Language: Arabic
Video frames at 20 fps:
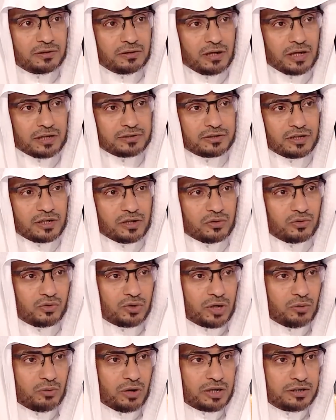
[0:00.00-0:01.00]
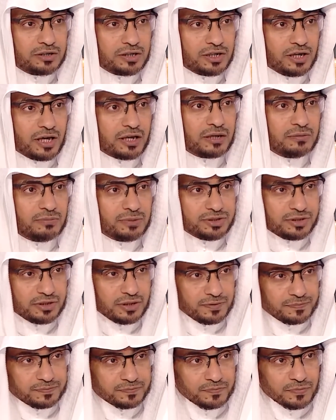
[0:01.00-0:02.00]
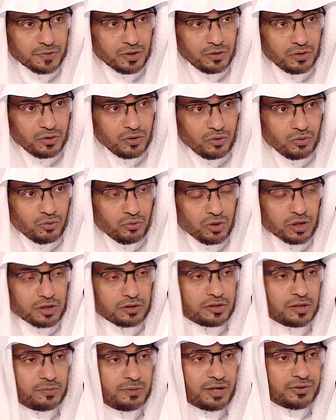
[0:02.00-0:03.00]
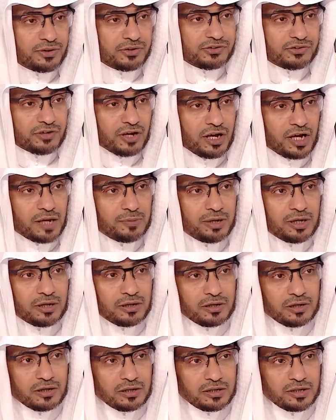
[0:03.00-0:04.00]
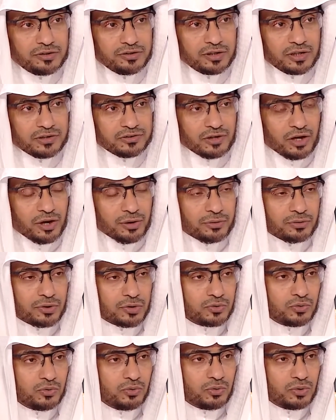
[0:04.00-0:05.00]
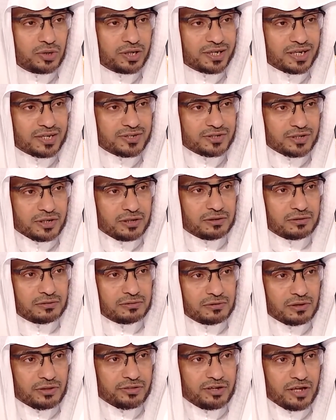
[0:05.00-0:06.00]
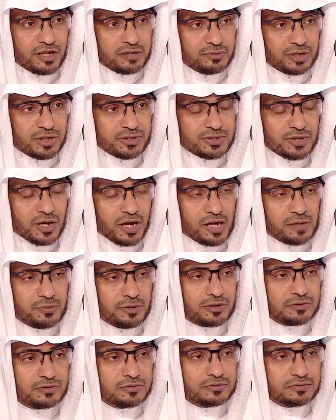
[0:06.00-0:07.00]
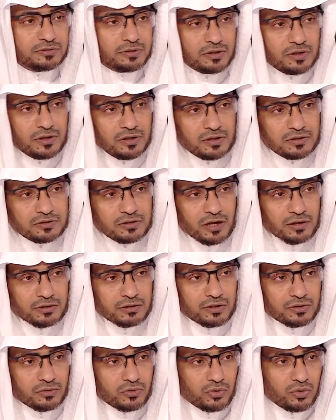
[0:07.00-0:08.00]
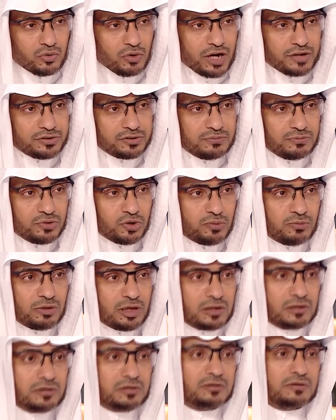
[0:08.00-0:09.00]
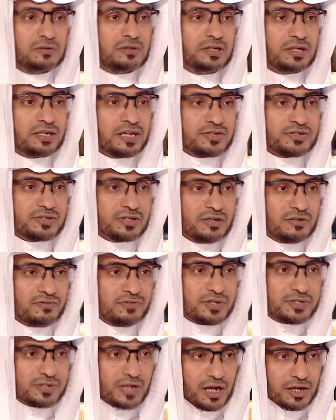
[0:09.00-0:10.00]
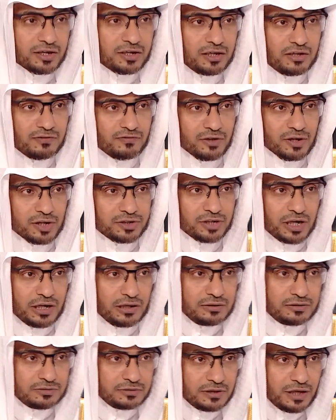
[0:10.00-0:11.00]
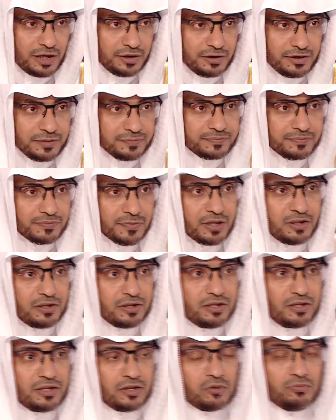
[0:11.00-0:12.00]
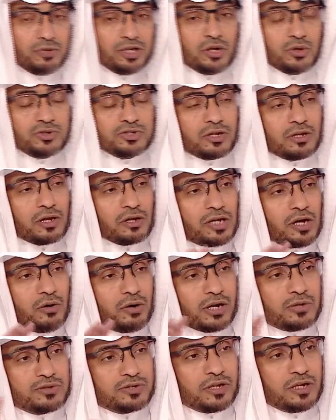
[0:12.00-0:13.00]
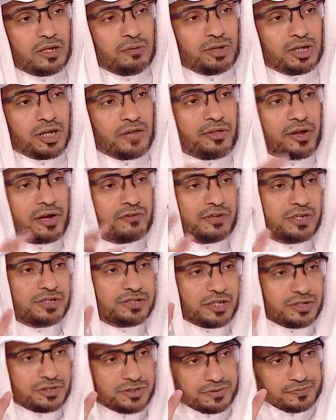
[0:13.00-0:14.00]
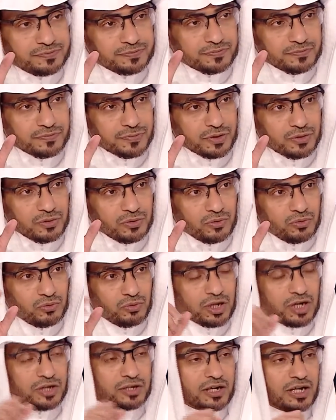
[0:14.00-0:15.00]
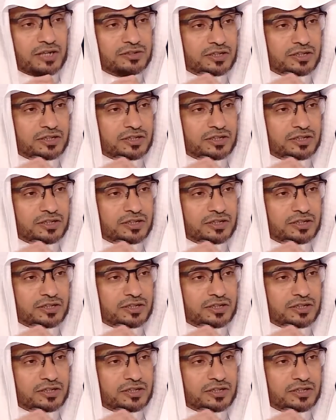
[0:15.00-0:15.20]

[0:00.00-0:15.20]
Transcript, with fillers: حتى يكون واليا على المدينة ورد بعض الصحابة الذين تعرضوا لكسر اثنان من الصحابة تعرض كل واحد منهما لكسر في ساقه فرجع عنها ثم إنه صلى الله عليه وسلم نظر في الجيش وكان قد